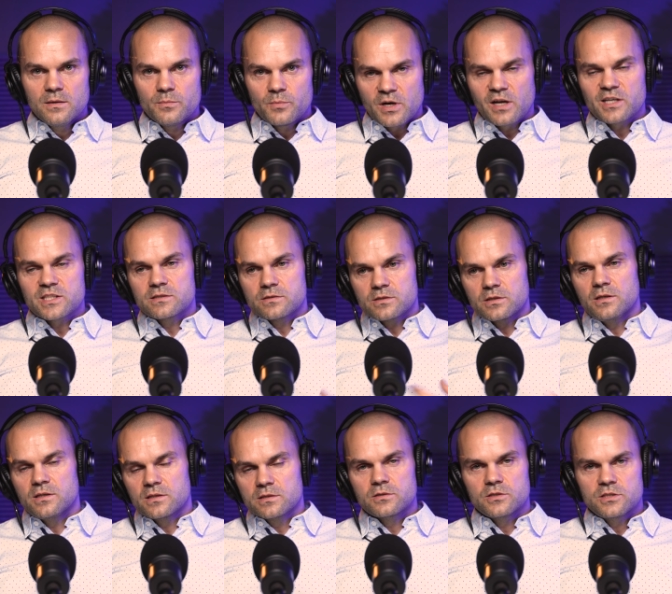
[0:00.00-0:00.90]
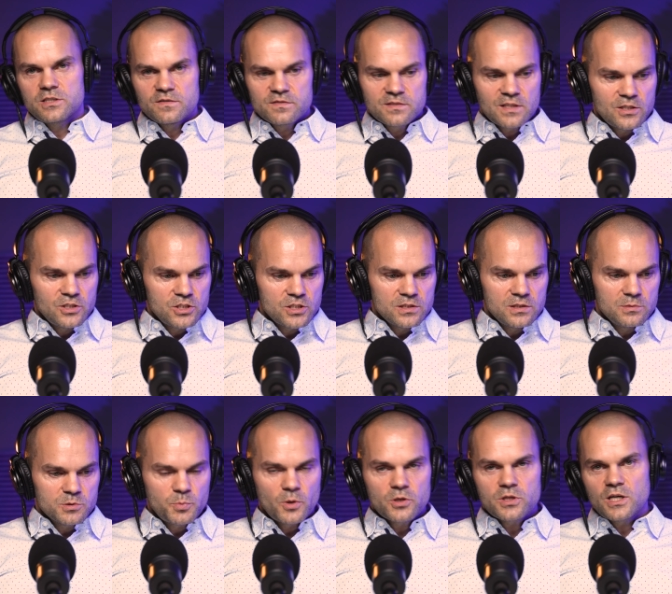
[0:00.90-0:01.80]
Po raz, że nie jesteście w stanie się z
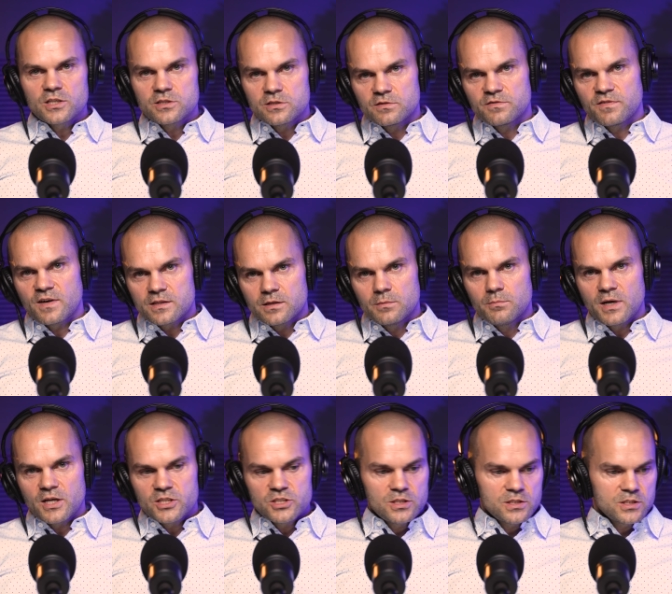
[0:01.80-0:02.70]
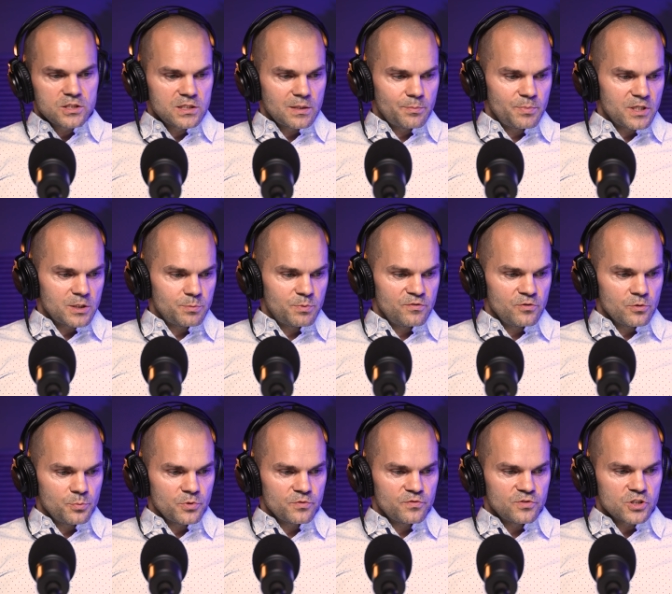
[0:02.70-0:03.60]
nim spotkać, że dwa, tym bardziej jeszcze zapytać pewnie
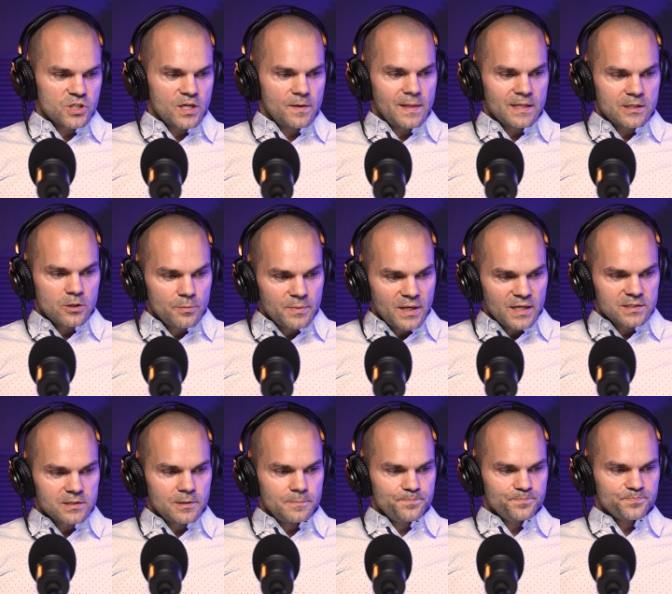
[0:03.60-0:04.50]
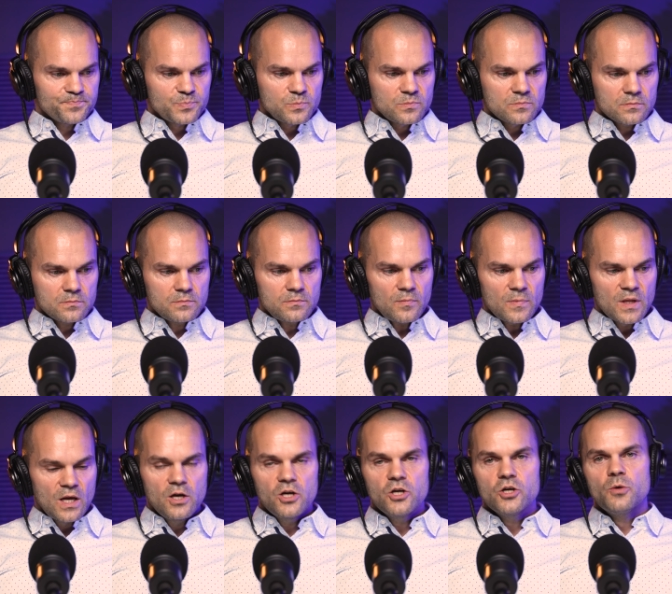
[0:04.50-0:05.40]
o podwyżkę. Natomiast
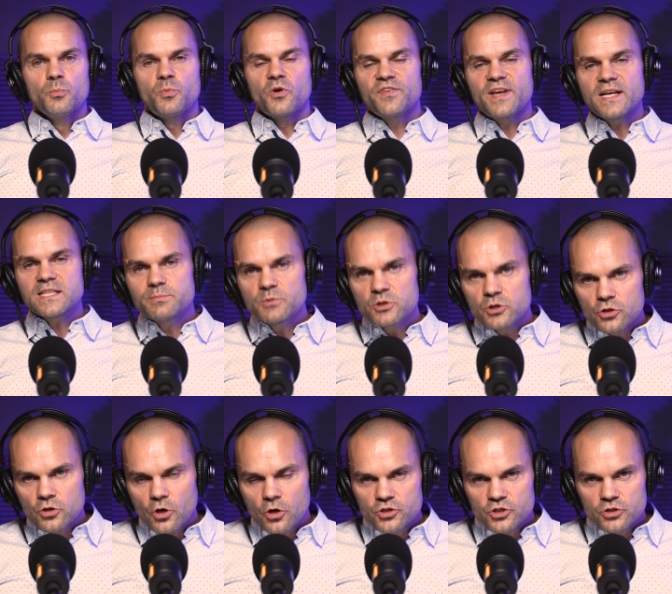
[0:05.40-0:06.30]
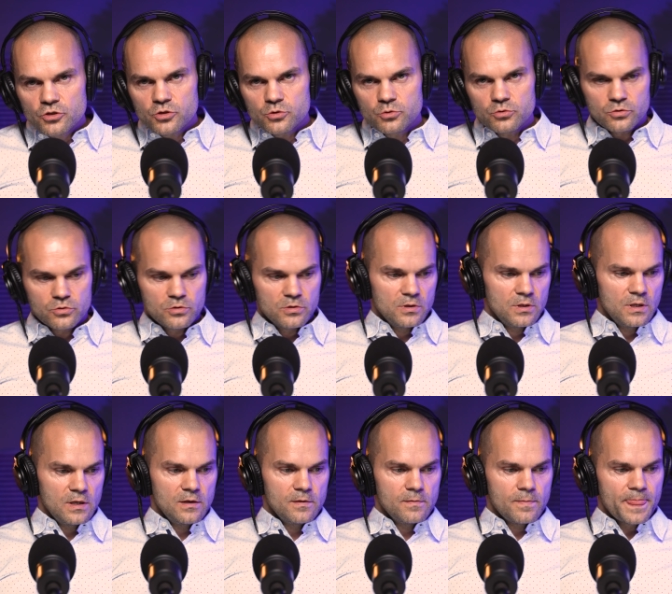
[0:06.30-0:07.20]
powiedzmy, to dochodzi do skutku
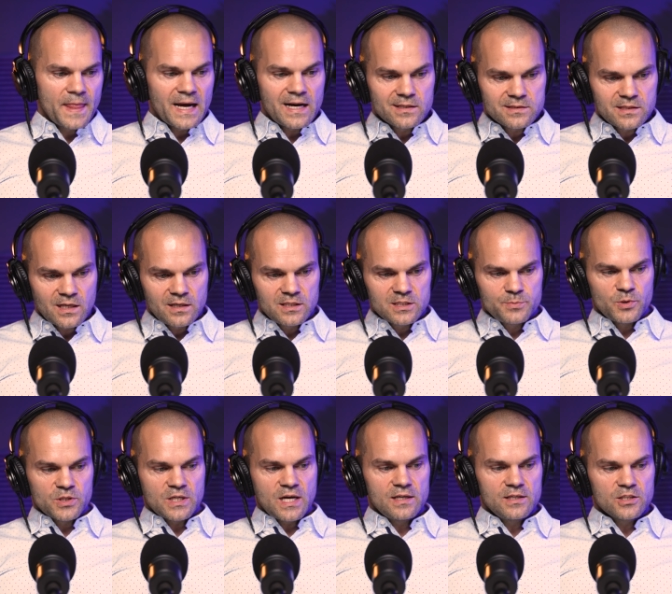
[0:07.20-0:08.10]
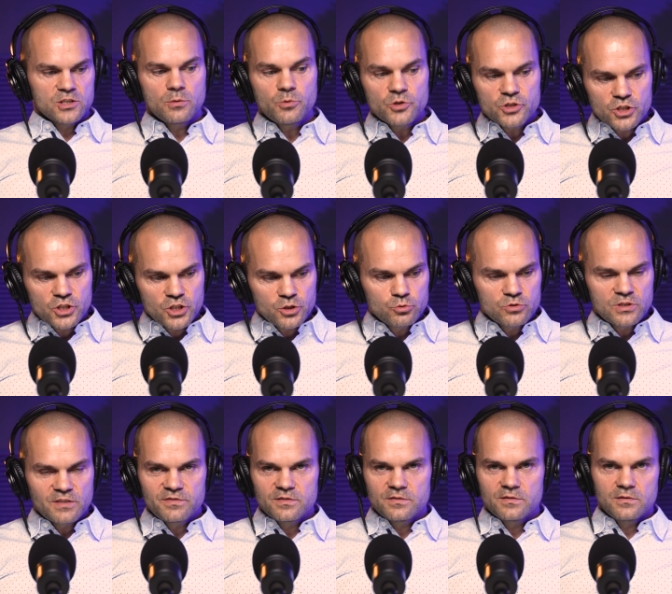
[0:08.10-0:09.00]
taka, takie spotkanie. Co może się
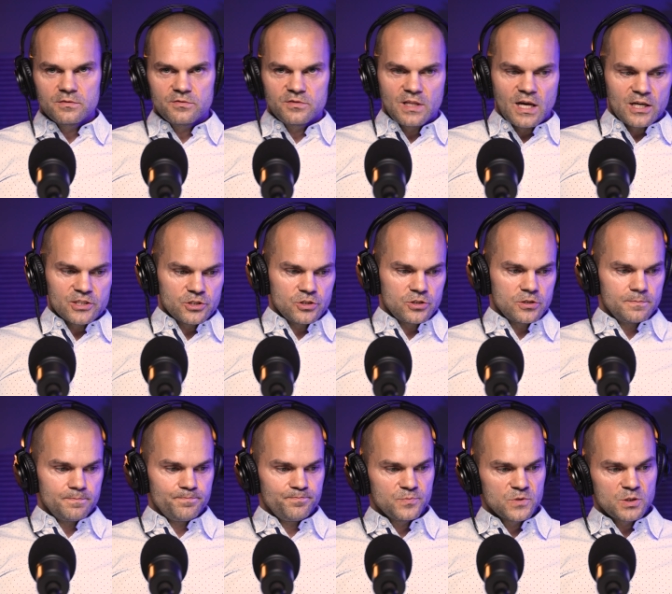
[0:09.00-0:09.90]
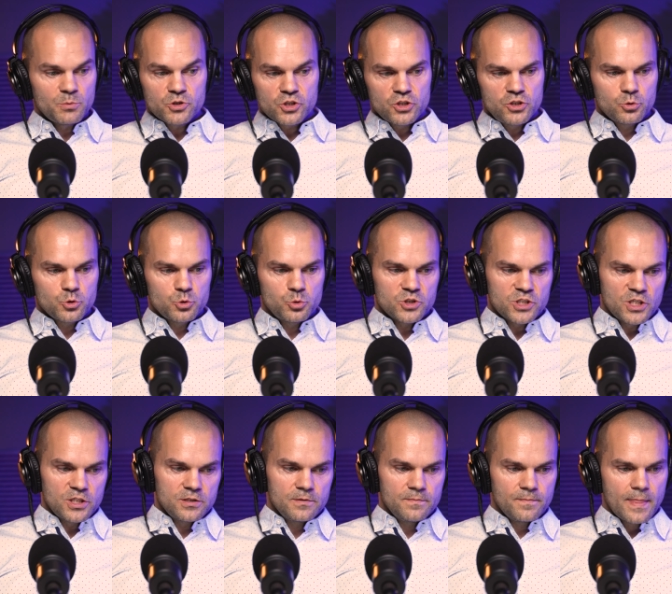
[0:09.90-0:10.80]
tutaj wy wydarzyć? Co możecie
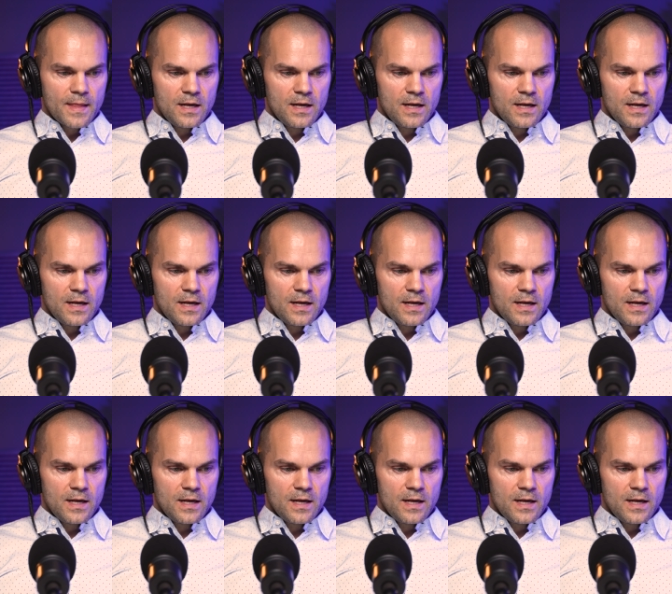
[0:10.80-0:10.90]
usłyszeć?